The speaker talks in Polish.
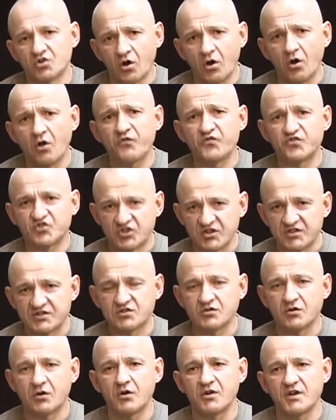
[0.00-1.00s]
to
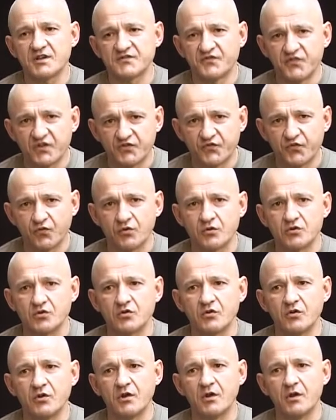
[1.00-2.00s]
wszystko jest wytwór
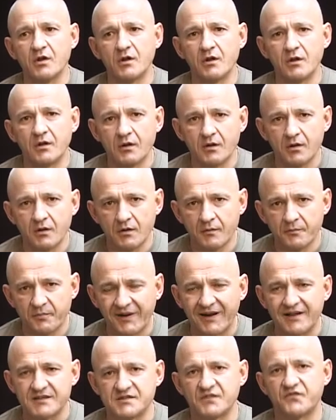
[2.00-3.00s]
e,
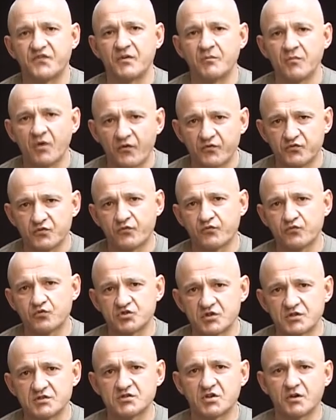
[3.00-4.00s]
pracy filmowców,
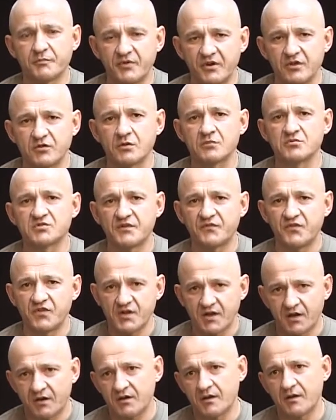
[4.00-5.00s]
którzy zrobili tąże
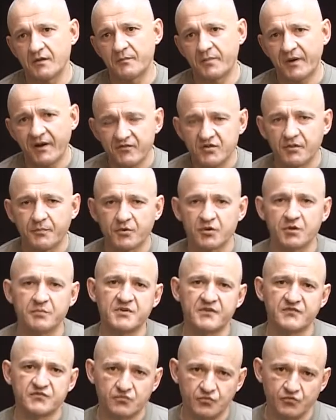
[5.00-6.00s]
winiarnię
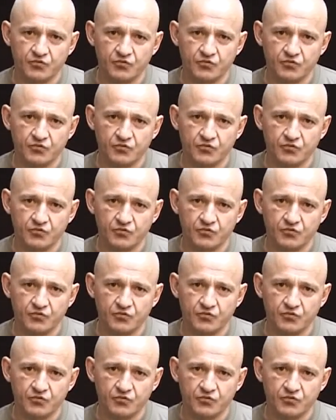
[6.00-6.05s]
prawdopodobnie w